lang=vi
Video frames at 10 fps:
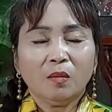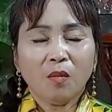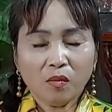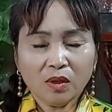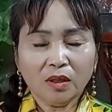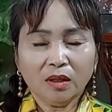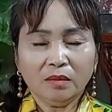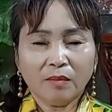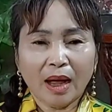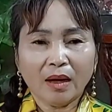một
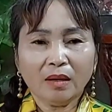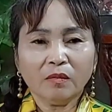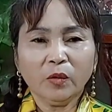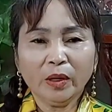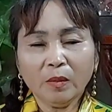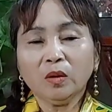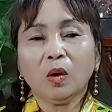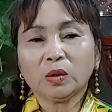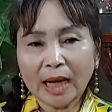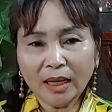người mặc nguyên bộ
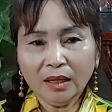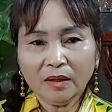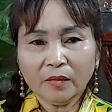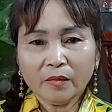đồ trắng